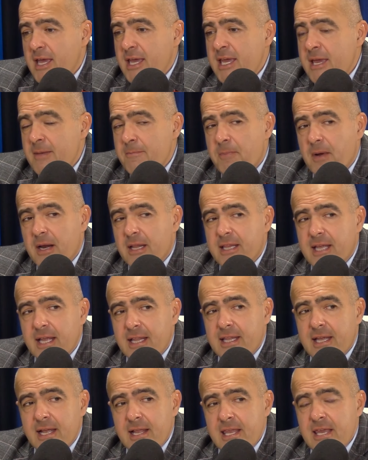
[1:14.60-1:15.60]
Импорт
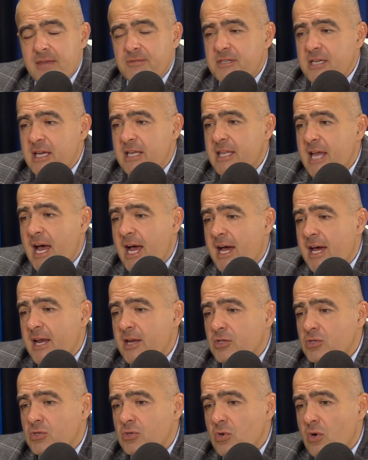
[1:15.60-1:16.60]
это не всегда
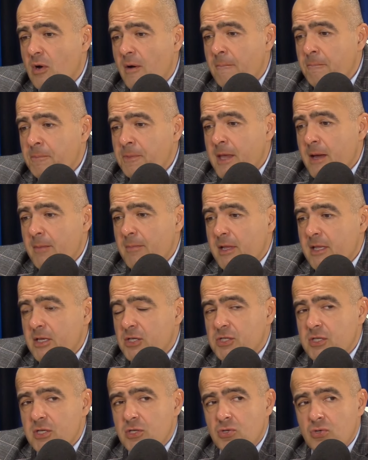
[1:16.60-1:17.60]
хорошо. Мы
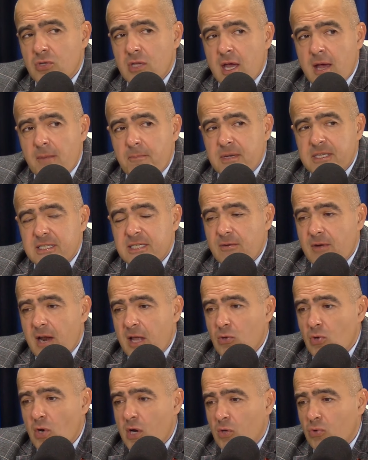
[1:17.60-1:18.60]
должны сюда
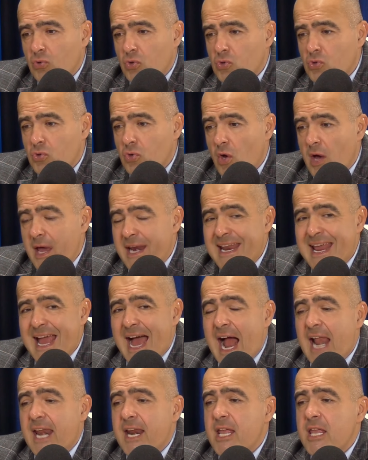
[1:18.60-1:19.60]
поставлять только то, что
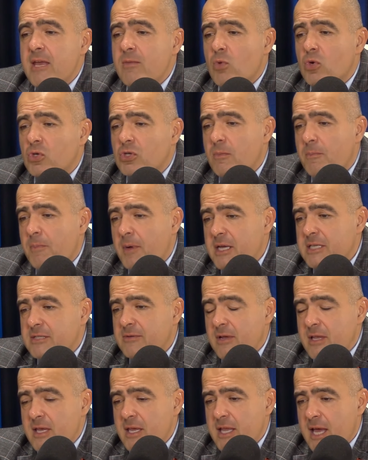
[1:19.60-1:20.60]
реально не можем
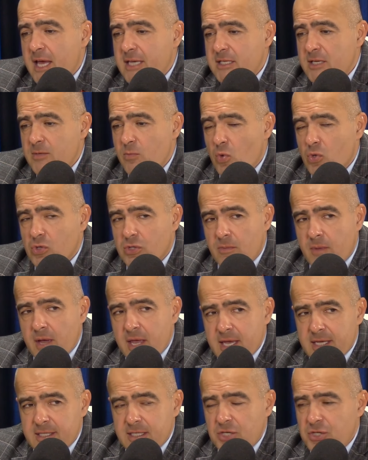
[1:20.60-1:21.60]
производить. А если можем,
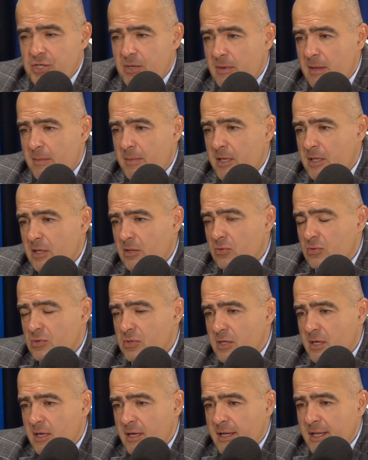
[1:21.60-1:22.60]
зачем нам это
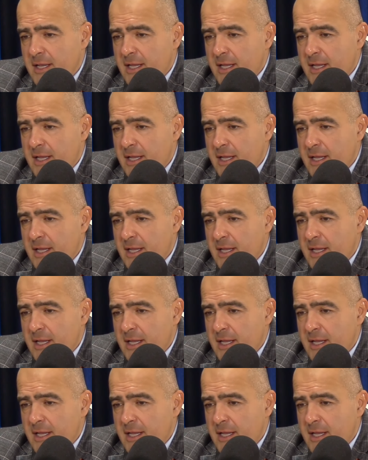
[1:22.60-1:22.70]
нужно?